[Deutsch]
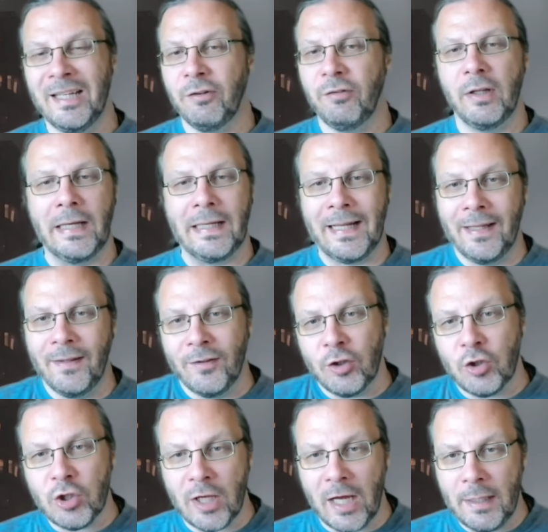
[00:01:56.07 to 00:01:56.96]
Vielleicht hatten
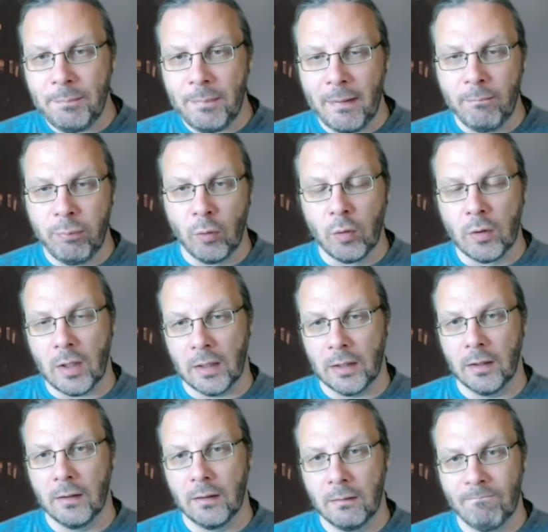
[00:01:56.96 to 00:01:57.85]
sie Streit beim Poker.